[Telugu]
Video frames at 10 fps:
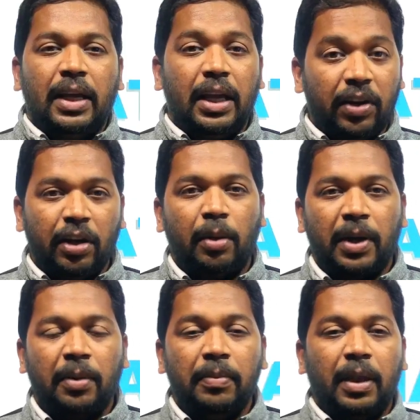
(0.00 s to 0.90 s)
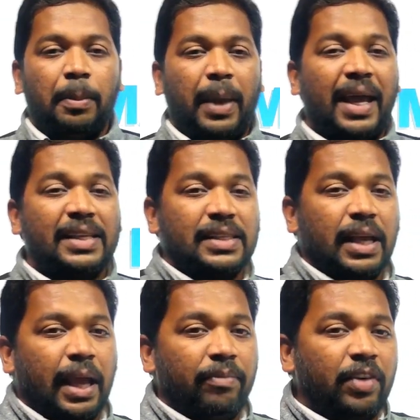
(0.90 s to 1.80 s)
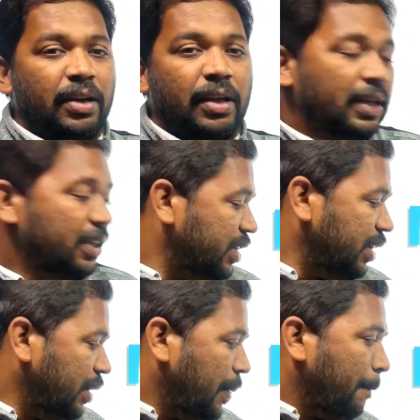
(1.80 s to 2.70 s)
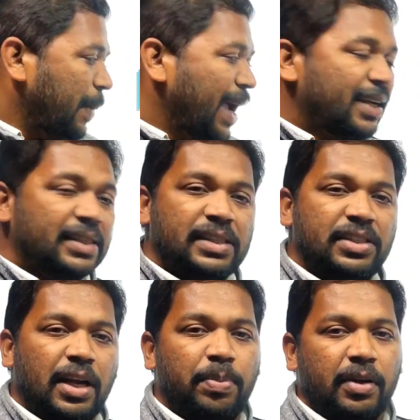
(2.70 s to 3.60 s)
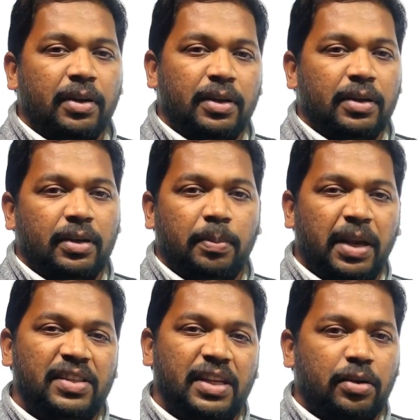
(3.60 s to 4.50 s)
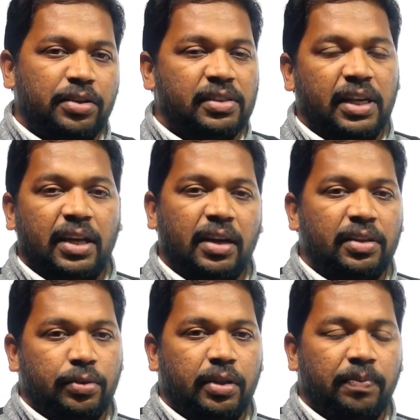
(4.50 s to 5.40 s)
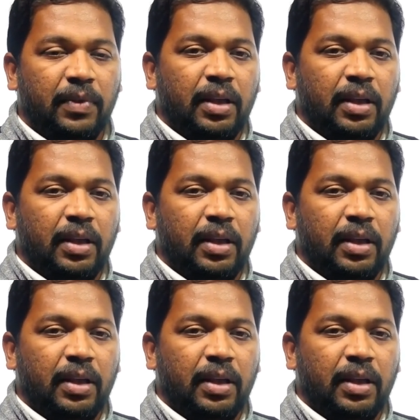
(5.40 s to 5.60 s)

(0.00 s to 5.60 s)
ఈ వీడియోలో మనం మ్యాథ్స్ ఎంఎన్ నుంచి మ్యాట్రిసెస్ చాప్టర్ ప్రీవియస్ ఇయర్ క్వశ్చన్స్ ఏంటన్నా చూద్దాం